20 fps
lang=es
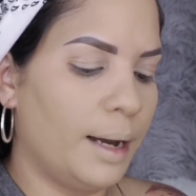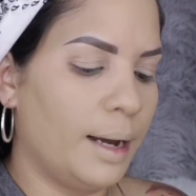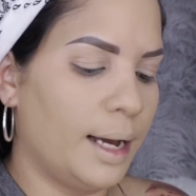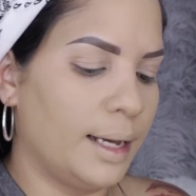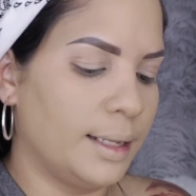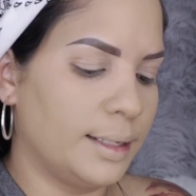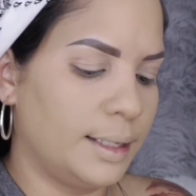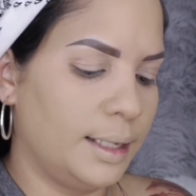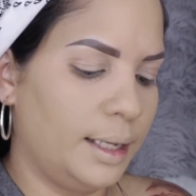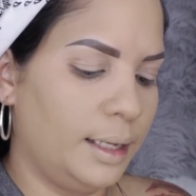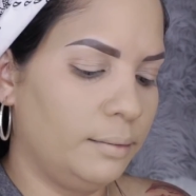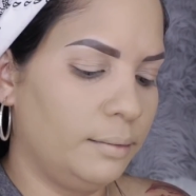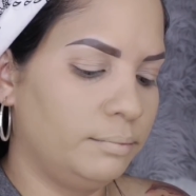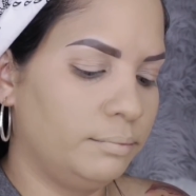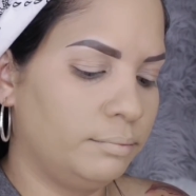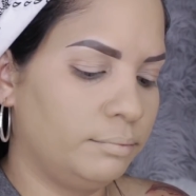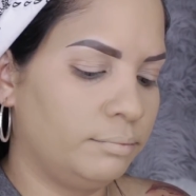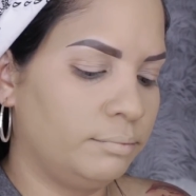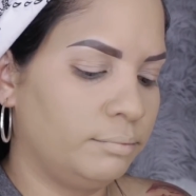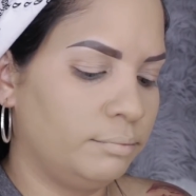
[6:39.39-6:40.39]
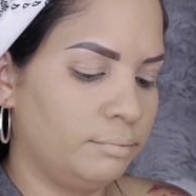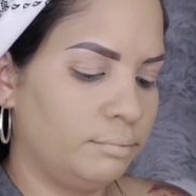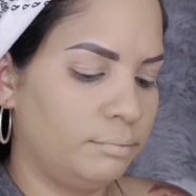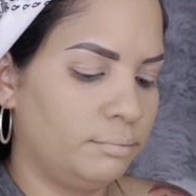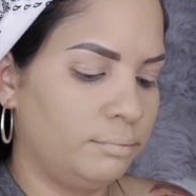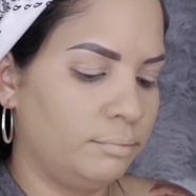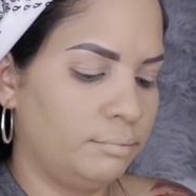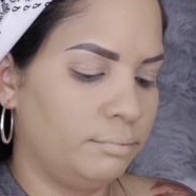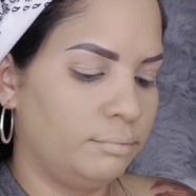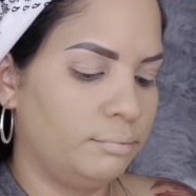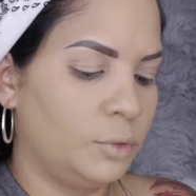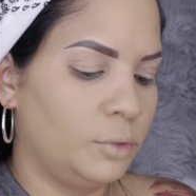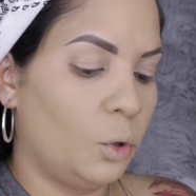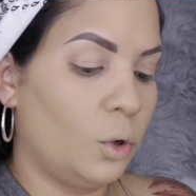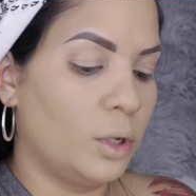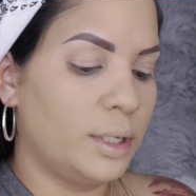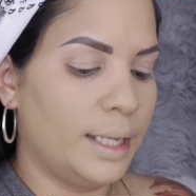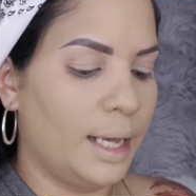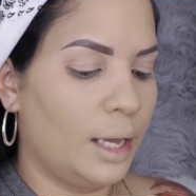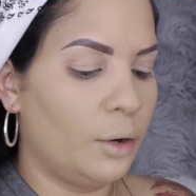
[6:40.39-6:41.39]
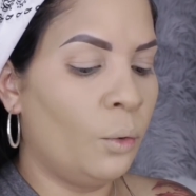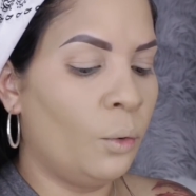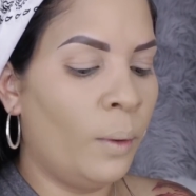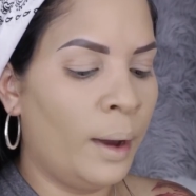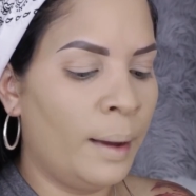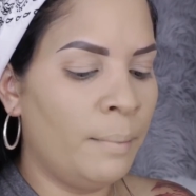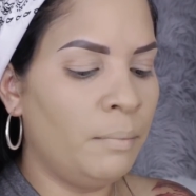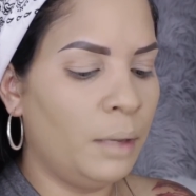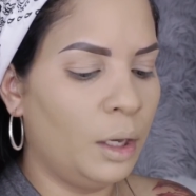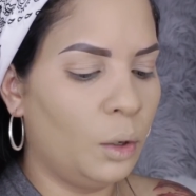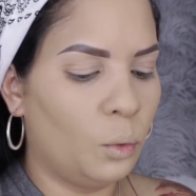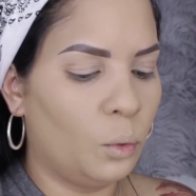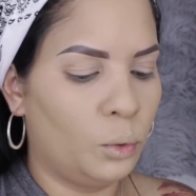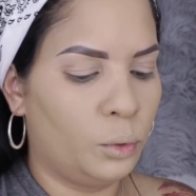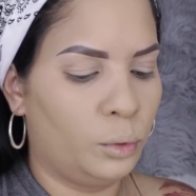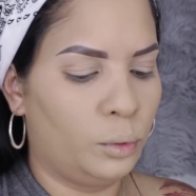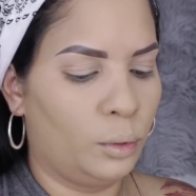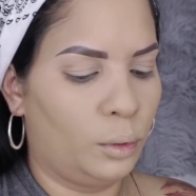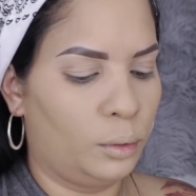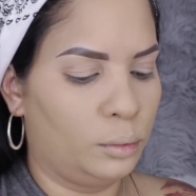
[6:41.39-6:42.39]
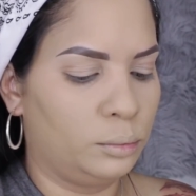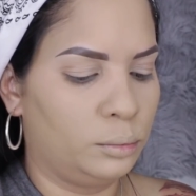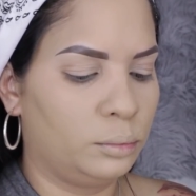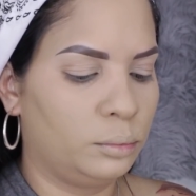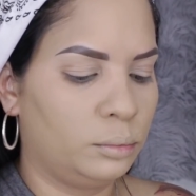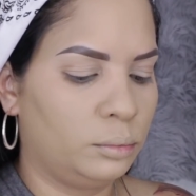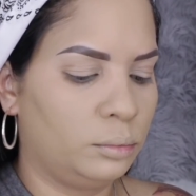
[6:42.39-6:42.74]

base. O sea, no es mi gusto.